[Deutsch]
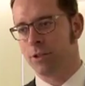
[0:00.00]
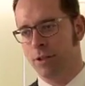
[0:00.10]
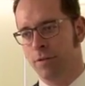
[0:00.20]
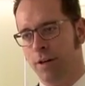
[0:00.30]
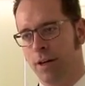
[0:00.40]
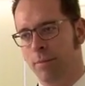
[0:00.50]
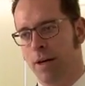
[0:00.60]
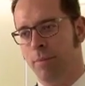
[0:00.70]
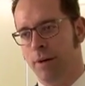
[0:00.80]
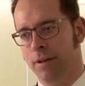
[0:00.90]
Schillerverein
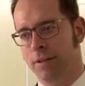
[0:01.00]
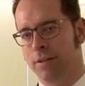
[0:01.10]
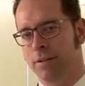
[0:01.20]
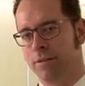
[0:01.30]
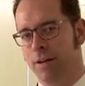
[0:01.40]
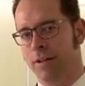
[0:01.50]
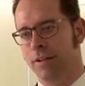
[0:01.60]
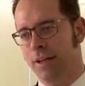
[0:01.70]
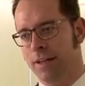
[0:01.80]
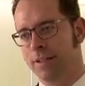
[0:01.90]
Marbach ist einer
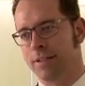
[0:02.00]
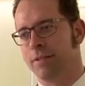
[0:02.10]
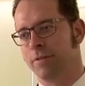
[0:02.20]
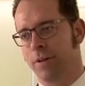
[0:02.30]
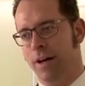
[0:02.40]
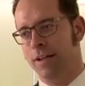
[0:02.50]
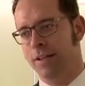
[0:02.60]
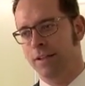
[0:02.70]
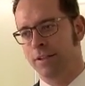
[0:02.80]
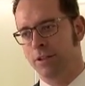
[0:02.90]
der ältesten Vereine
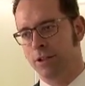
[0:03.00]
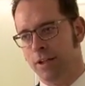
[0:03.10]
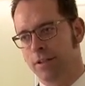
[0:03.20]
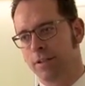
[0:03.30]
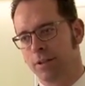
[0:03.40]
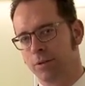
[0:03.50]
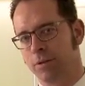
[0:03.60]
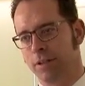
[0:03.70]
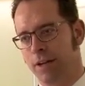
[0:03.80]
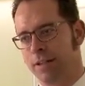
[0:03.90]
hier in der Stadt,
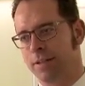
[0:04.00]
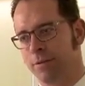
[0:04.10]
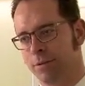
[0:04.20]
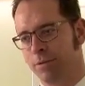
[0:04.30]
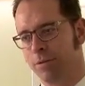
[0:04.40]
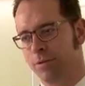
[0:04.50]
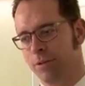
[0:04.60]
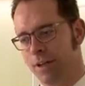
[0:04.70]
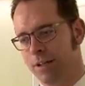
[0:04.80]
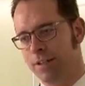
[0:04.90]
gegründet
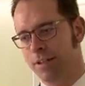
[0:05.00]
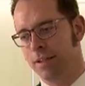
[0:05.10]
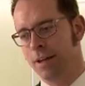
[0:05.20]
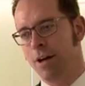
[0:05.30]
1835